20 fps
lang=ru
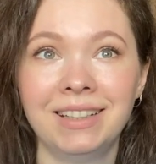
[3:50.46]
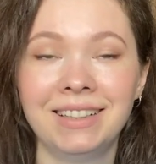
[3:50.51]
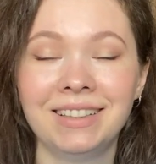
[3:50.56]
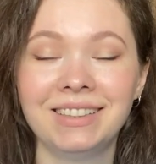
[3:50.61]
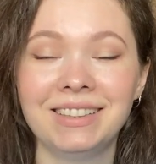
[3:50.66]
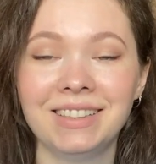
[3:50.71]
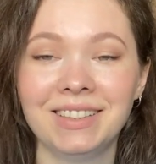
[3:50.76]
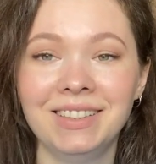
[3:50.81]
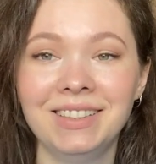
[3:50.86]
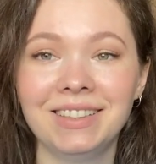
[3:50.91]

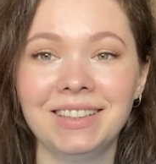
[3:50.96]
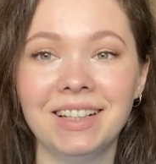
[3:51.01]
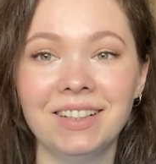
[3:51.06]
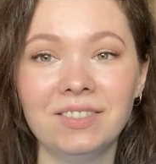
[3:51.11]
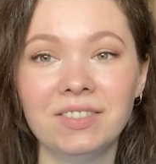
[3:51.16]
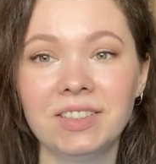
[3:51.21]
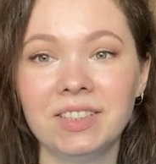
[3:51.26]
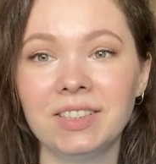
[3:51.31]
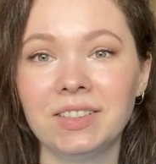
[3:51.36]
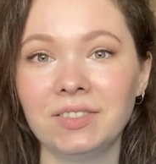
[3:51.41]
Хотя
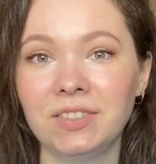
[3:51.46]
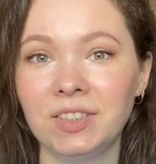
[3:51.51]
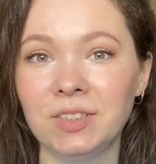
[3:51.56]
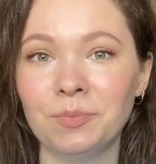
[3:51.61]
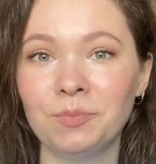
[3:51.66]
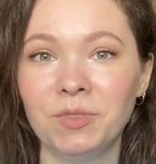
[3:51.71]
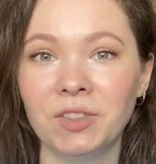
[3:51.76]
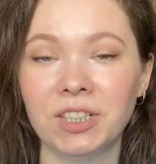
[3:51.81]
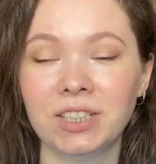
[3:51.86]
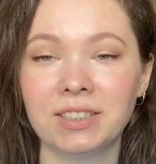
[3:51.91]
недавно совсем
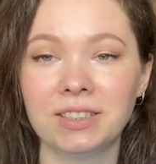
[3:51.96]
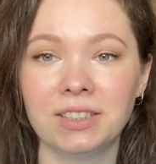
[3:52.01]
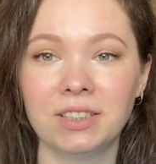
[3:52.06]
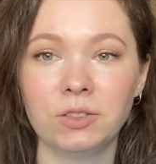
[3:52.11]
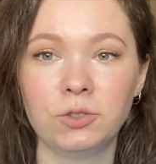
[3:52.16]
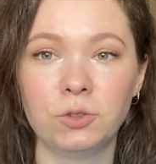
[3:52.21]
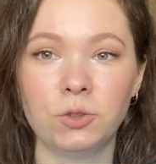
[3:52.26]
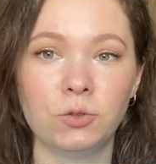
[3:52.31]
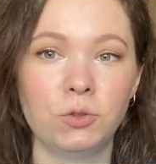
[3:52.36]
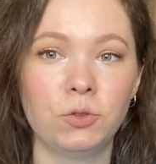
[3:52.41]
мне
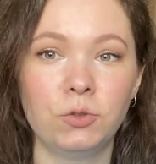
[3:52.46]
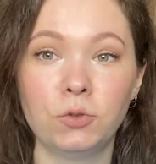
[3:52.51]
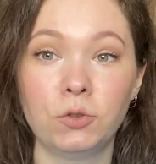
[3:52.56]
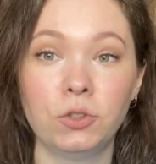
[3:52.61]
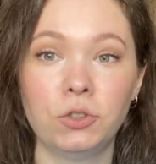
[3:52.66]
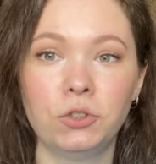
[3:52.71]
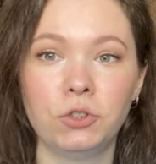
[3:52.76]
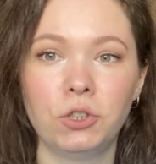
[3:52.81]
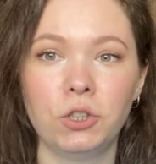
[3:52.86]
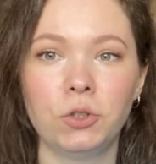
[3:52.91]
казалось, что я всего
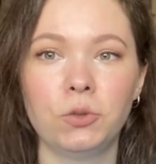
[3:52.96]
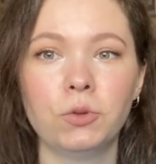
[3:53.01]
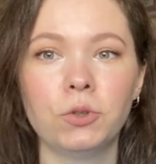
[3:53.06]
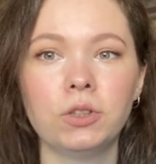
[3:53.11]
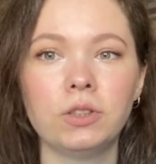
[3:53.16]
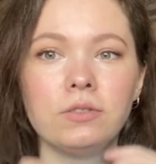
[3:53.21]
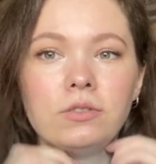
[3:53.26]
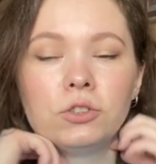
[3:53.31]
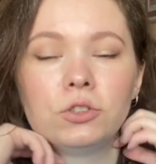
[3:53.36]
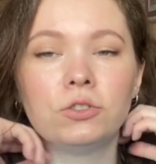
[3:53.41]
лишь три
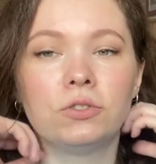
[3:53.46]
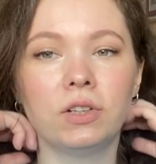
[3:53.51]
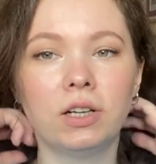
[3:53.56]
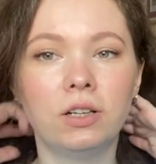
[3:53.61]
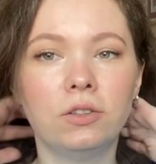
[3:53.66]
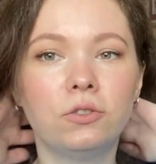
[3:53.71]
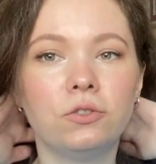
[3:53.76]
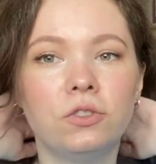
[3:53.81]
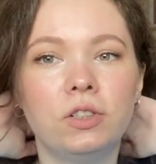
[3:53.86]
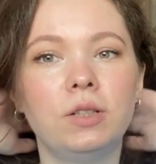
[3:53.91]
года
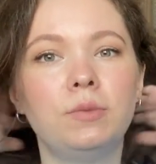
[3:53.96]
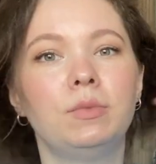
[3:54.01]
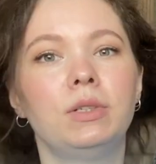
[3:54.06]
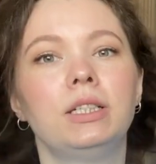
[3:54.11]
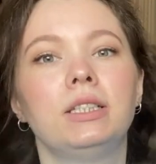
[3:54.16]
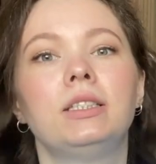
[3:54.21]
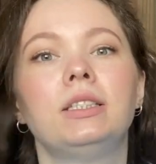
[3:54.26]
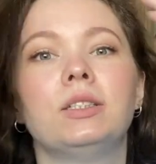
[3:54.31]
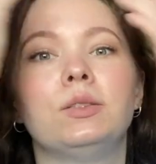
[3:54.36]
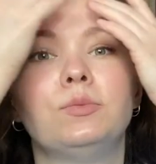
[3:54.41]
вышиваю, но время
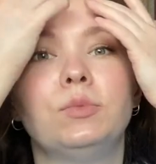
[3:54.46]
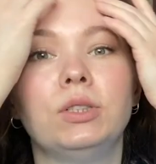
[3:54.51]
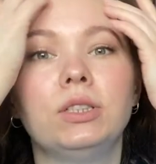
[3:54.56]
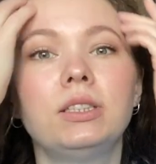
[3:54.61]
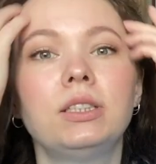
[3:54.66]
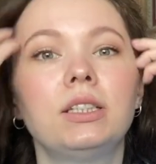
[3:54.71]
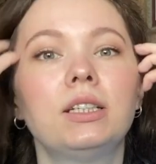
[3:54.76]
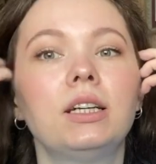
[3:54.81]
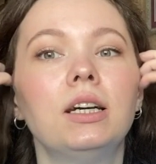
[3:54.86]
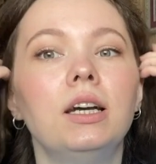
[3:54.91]
летит
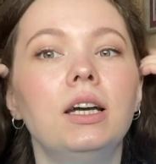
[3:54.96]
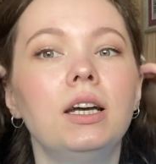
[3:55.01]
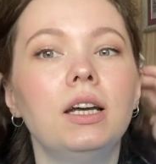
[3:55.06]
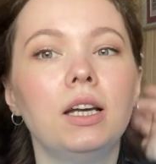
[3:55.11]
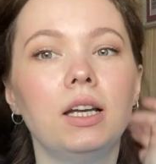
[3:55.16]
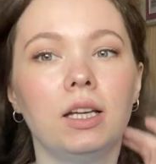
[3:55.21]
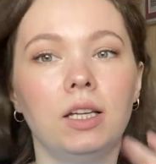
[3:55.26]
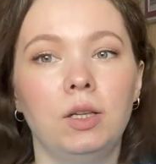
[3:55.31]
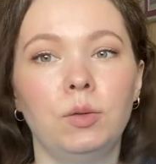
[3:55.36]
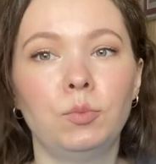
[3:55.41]
быстро,
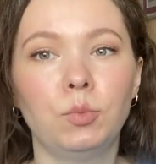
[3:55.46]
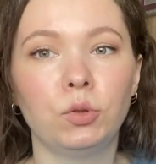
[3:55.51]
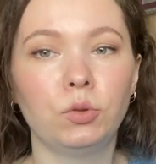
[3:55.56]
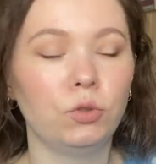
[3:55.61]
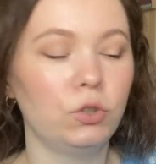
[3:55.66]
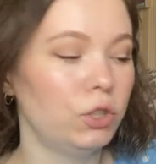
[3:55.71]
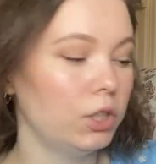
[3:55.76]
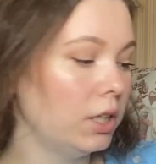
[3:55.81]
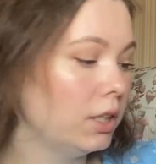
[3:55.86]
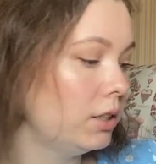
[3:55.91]
и
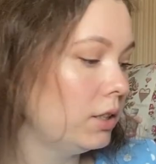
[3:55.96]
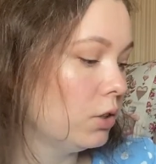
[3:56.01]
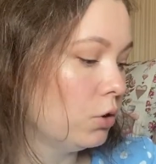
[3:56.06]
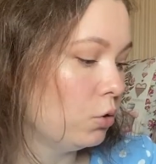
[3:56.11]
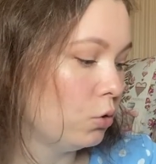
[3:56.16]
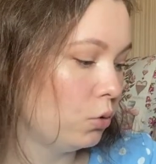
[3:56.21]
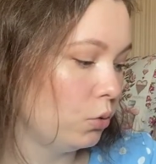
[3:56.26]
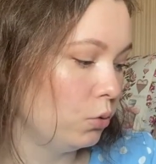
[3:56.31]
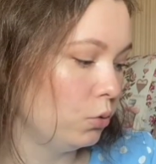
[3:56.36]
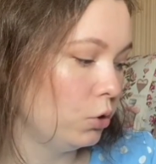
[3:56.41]
получается,
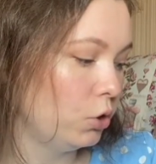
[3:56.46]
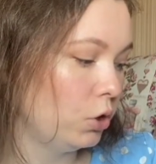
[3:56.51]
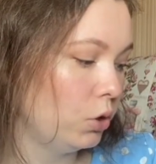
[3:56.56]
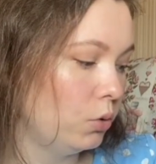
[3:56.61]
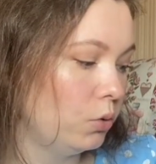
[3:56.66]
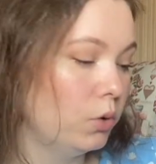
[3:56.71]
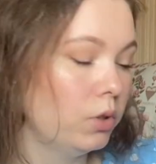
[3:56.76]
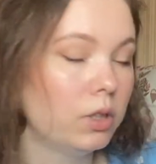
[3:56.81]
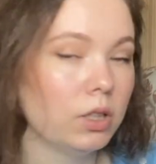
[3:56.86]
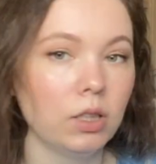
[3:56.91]
что уже
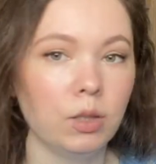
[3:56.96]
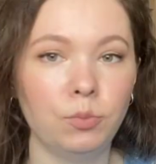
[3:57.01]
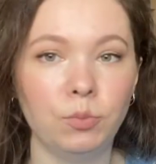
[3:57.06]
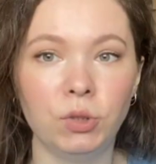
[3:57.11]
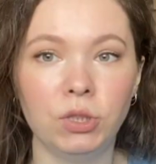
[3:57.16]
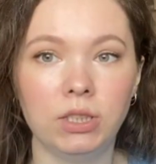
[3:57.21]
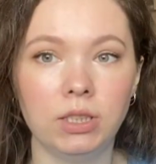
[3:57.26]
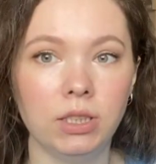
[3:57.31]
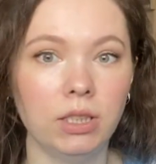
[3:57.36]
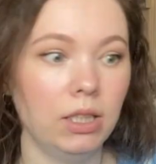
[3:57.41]
около
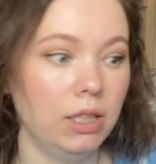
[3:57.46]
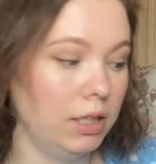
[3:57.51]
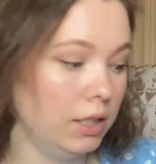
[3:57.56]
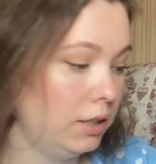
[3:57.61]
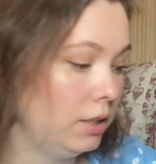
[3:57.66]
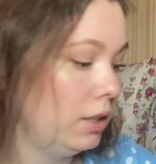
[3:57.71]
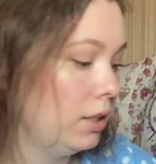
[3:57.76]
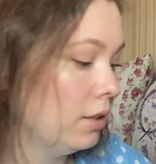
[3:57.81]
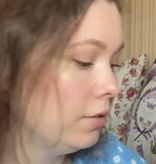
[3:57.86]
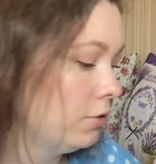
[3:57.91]
пяти
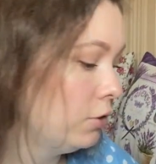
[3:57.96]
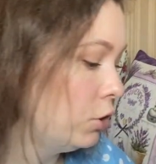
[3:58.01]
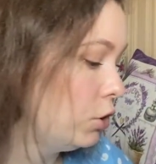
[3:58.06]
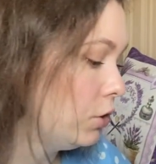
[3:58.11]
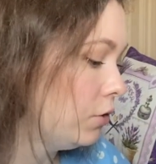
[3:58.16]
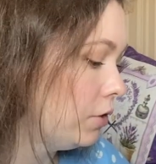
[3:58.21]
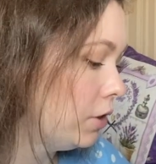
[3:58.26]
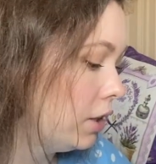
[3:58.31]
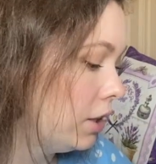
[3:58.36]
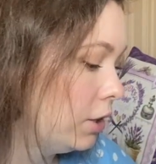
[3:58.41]
лет я
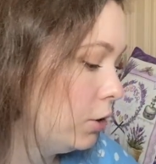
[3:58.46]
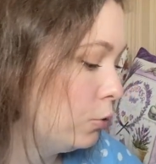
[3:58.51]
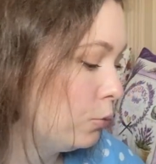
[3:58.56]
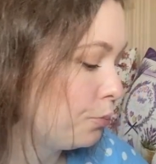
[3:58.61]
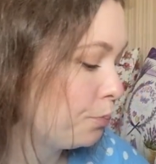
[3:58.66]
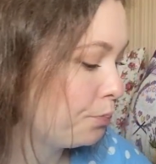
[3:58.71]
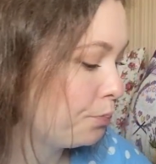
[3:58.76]
вышиваю.